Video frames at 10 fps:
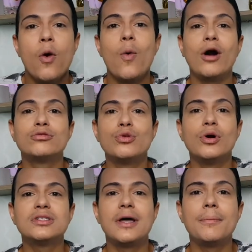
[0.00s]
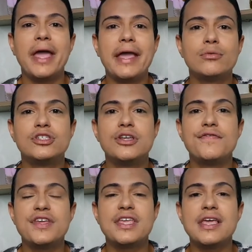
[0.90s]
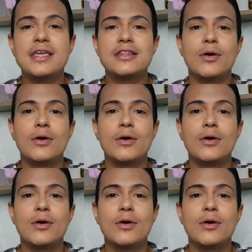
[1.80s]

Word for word: O autor também, o Steve King,